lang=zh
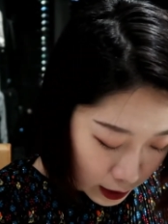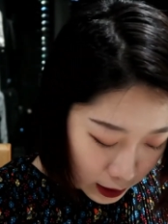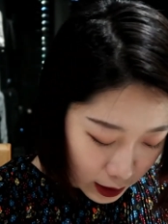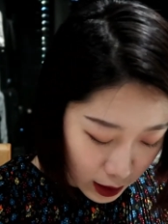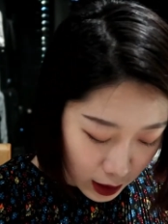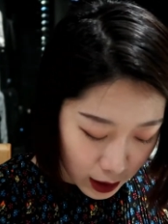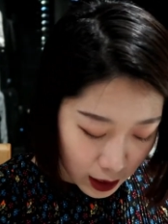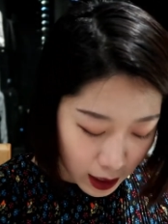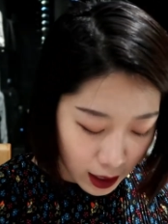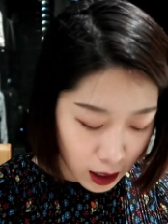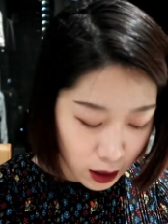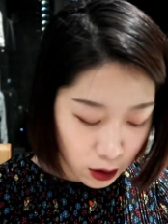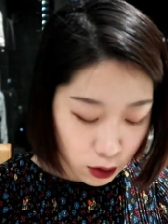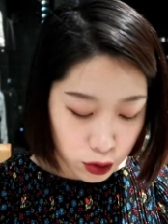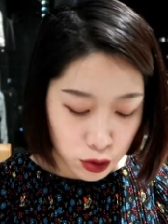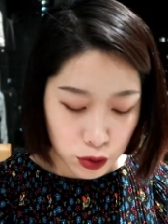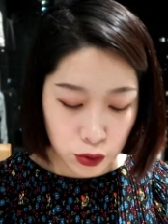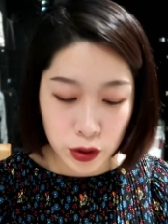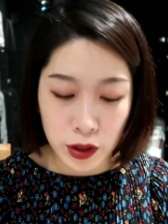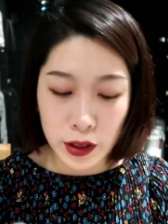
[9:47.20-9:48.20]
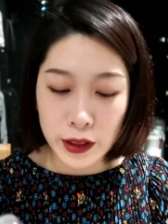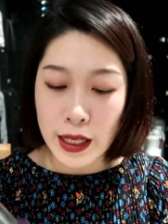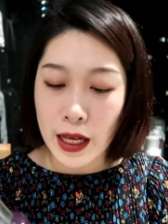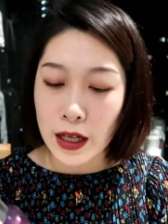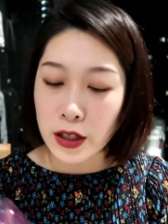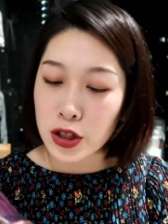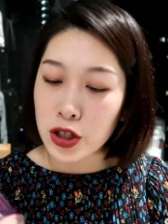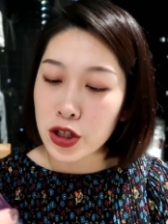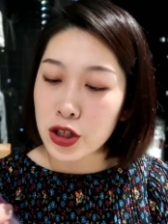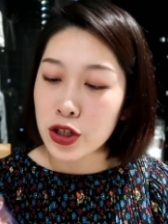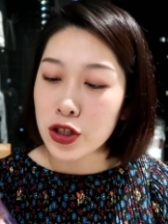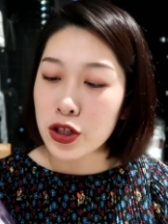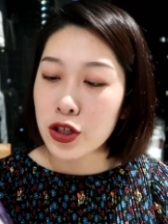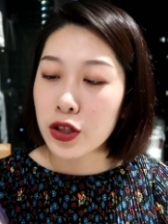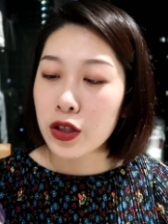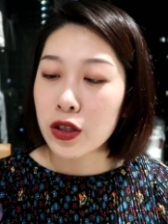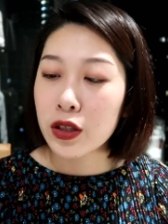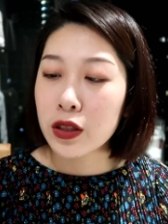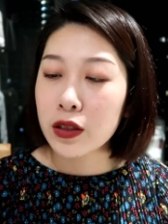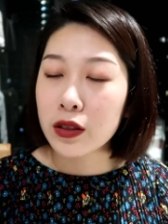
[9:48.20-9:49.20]
再接下来要说的呢
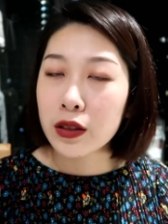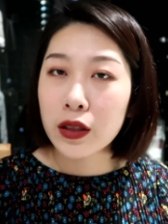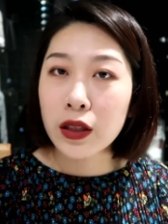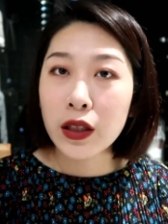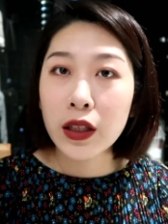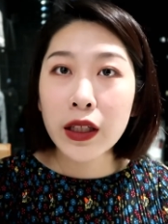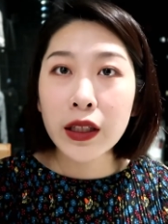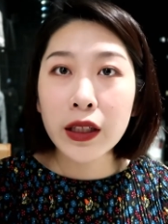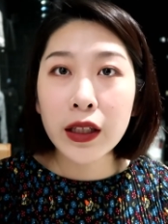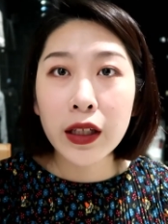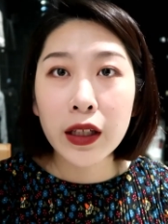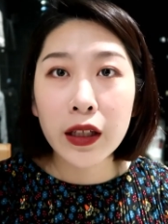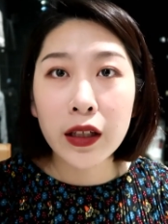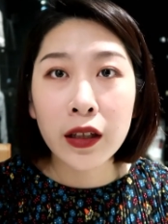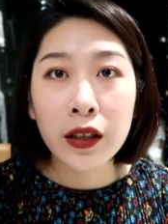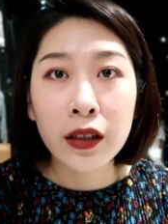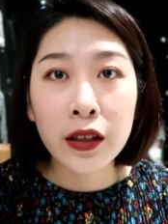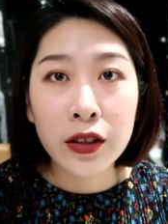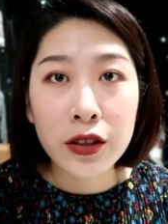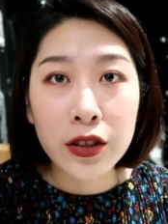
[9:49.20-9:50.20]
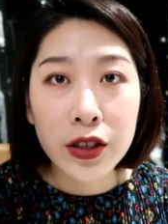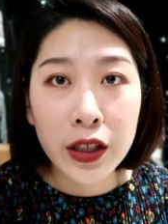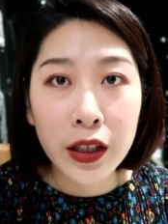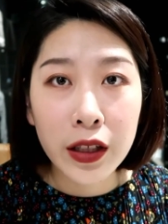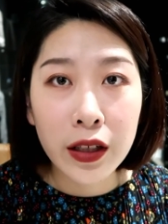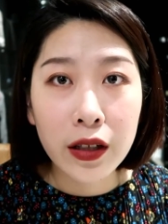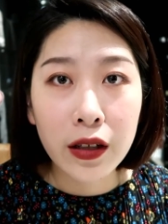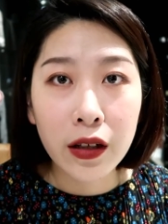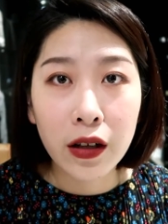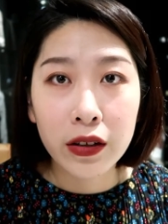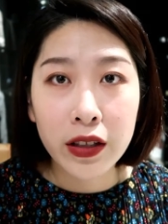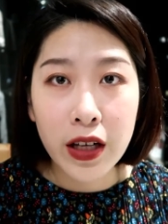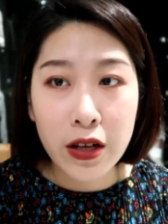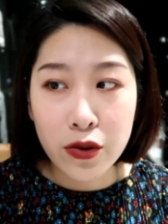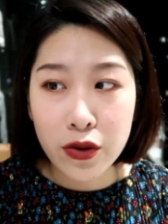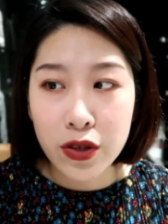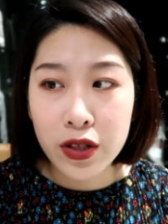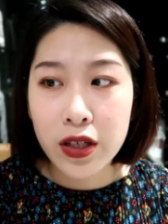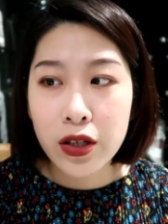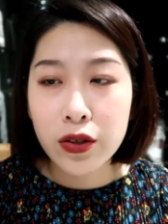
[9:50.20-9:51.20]
是 Clinique 的这个
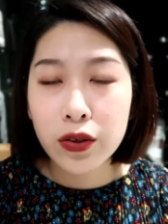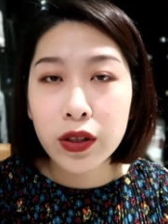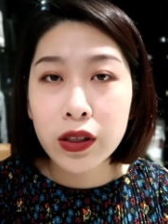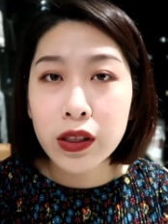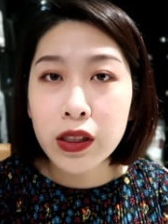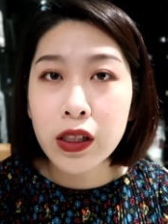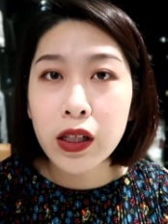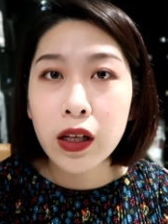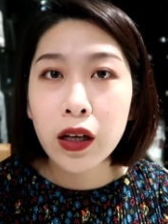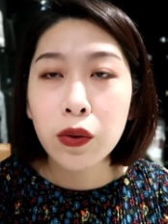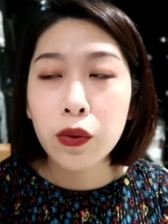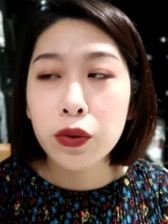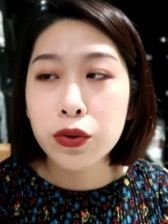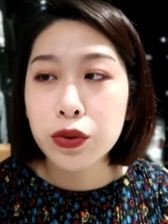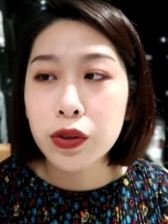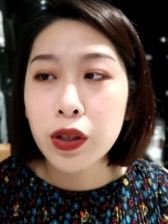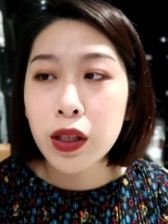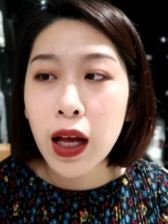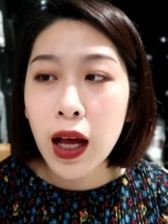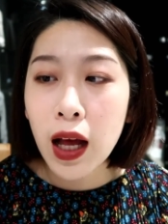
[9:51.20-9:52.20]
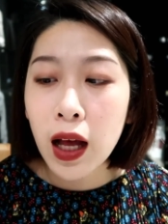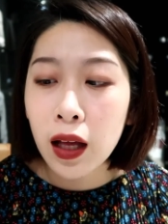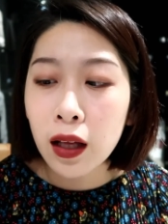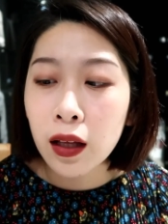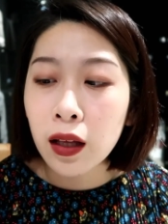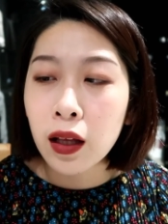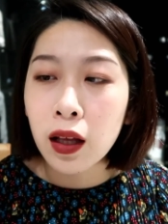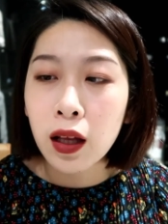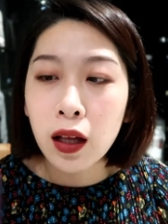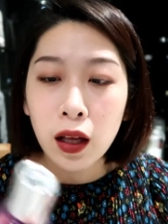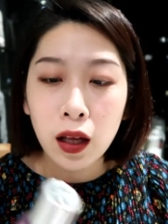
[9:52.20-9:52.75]
眼唇卸妆液，我觉得它。